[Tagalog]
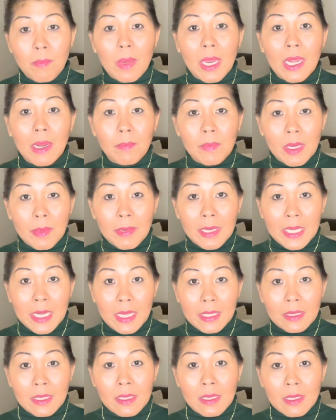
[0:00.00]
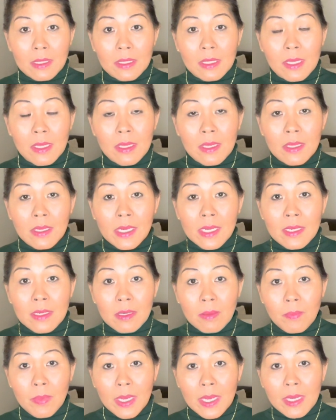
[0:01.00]
Alam naman natin kasi yun dyan, di
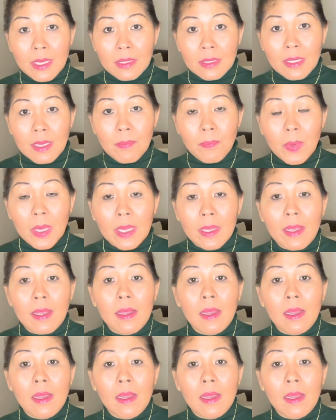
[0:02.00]
ba? Kasi pag